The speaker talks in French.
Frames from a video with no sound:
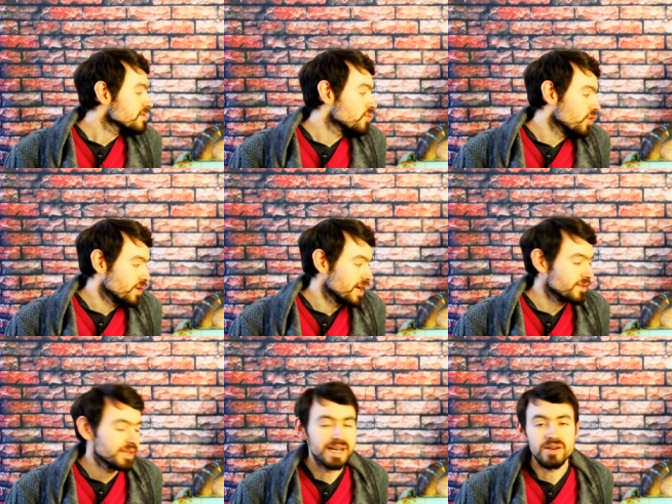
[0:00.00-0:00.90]
Bon, là
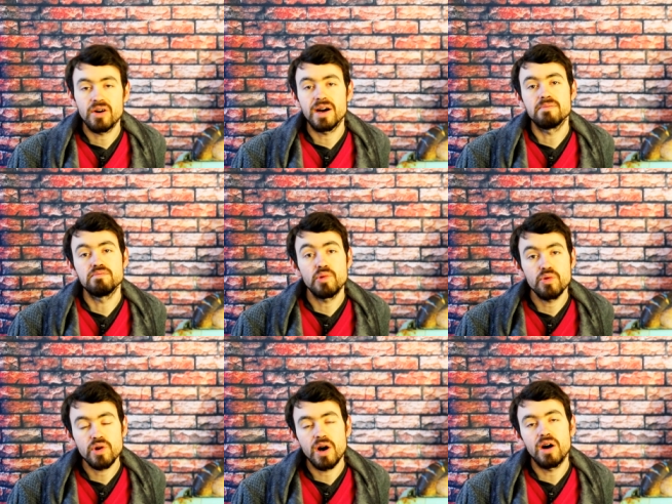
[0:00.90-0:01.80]
on a encore un
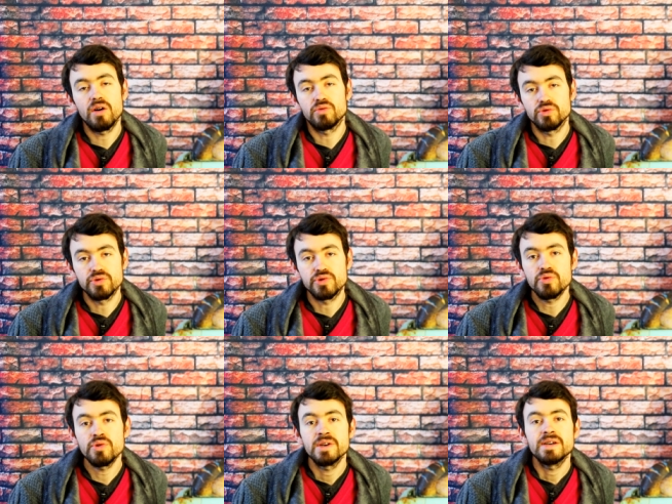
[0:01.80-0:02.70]
bon cran
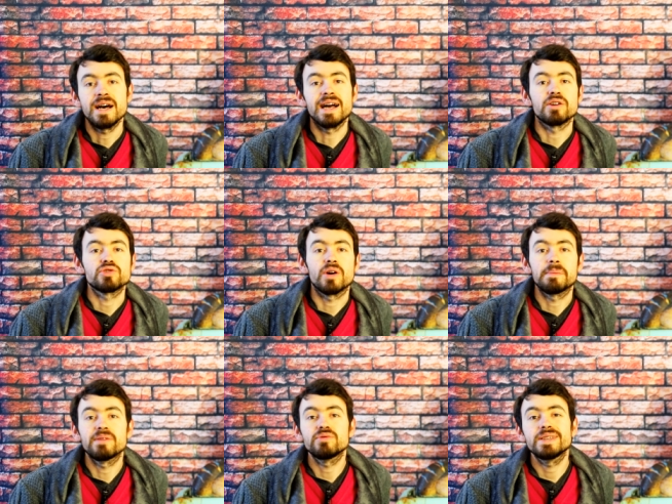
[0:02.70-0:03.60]
au-dessus. Alors je ne saurais
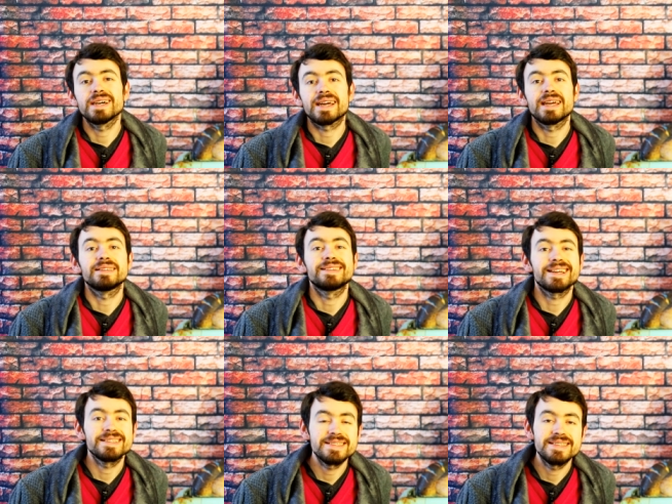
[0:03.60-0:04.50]
pas vous dire quelle
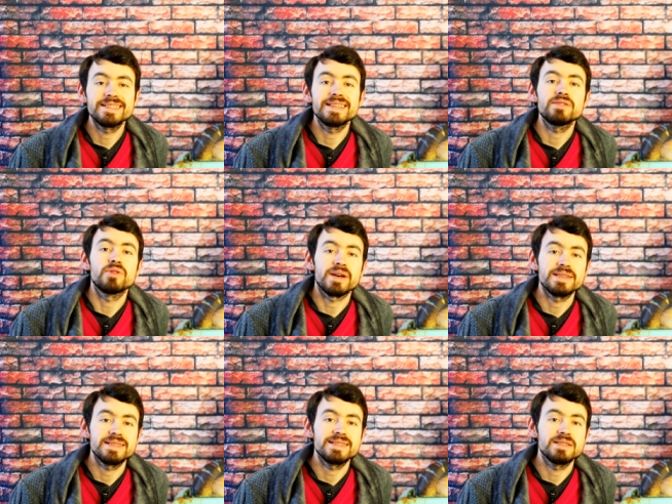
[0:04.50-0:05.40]
technicité de
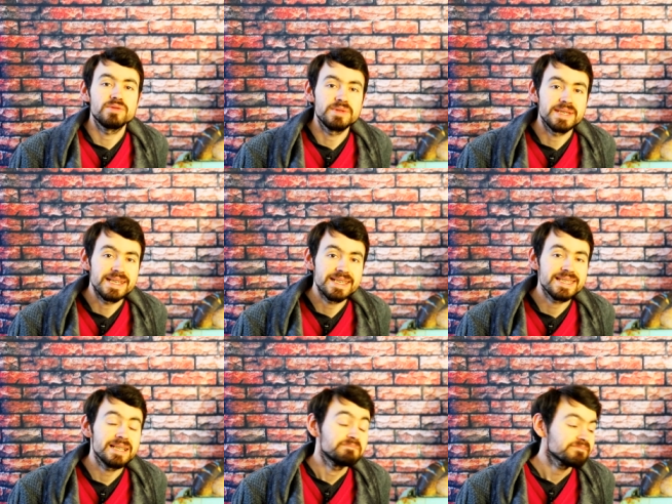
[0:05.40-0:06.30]
résine ils
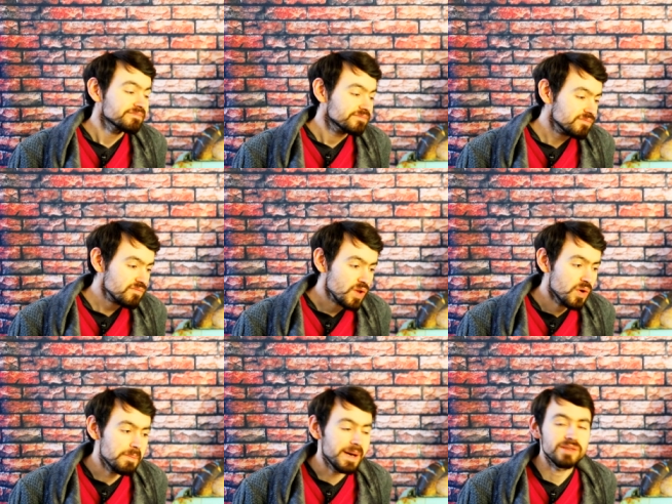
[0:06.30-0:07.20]
utilisent.
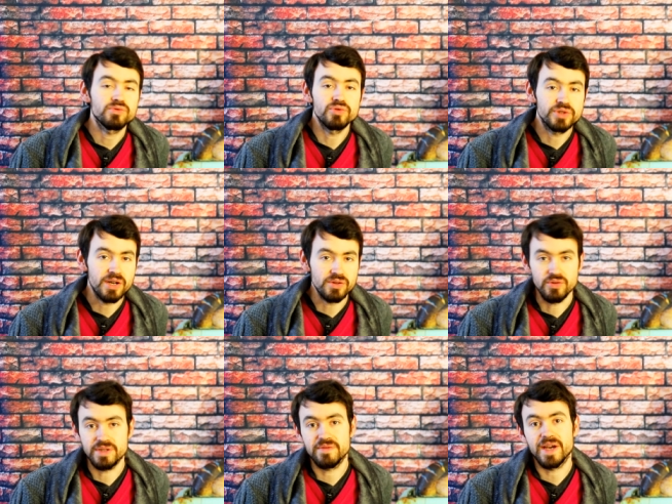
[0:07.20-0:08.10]
On parle tout le temps
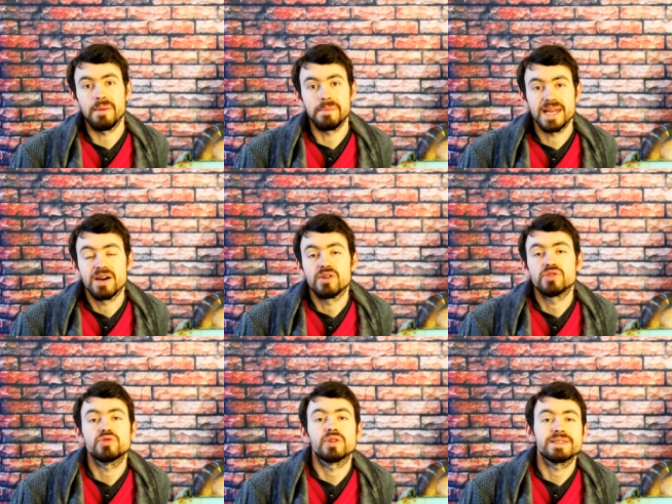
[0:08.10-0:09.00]
de différents
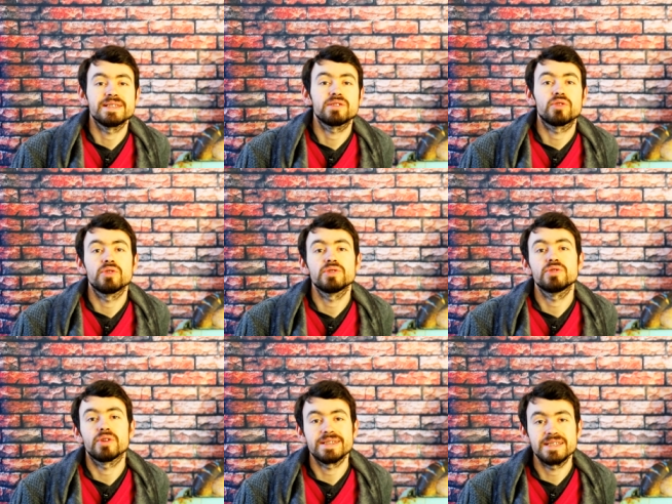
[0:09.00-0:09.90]
mélanges, de résine creuse,
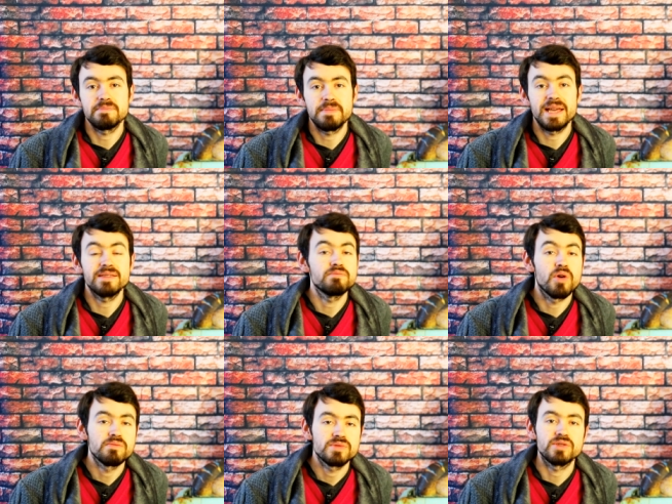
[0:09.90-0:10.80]
de résine pleine.
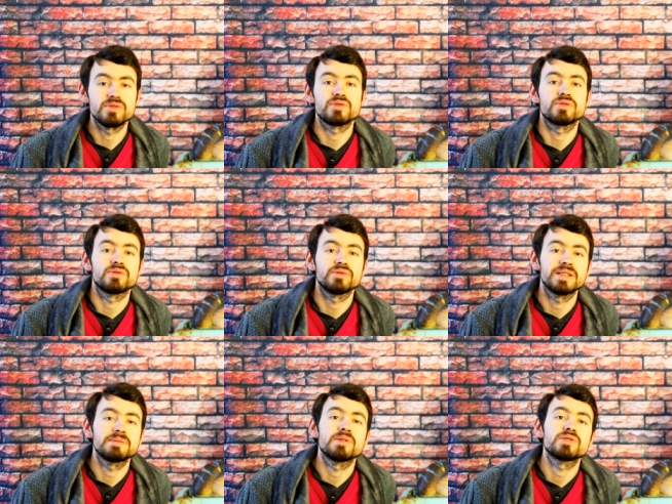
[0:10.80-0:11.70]
Bon, je, je,
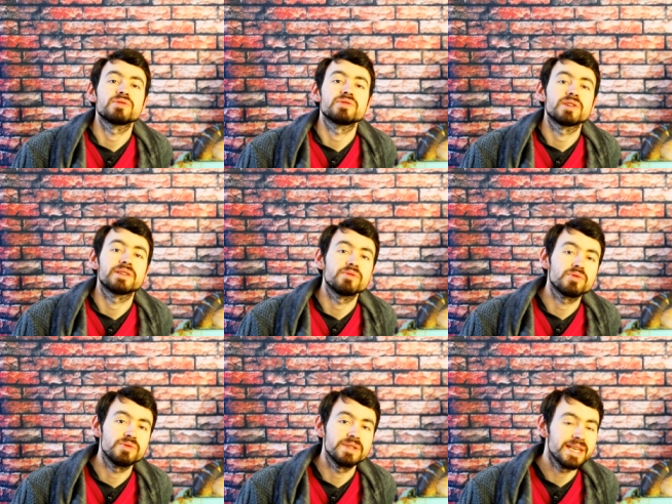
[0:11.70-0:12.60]
honnêtement, j'en ai
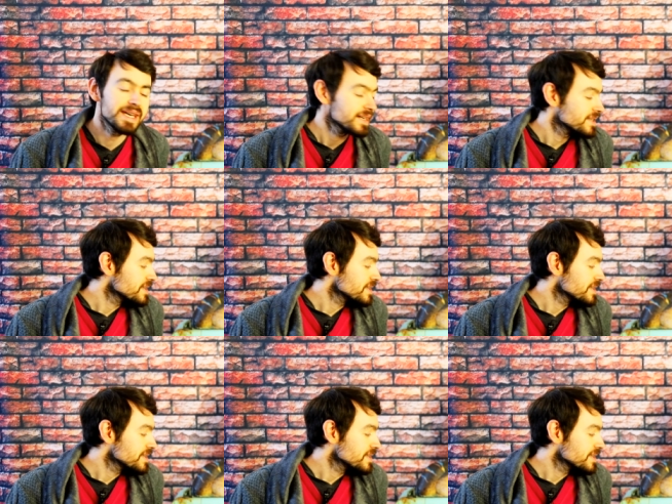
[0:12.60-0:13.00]
aucune idée.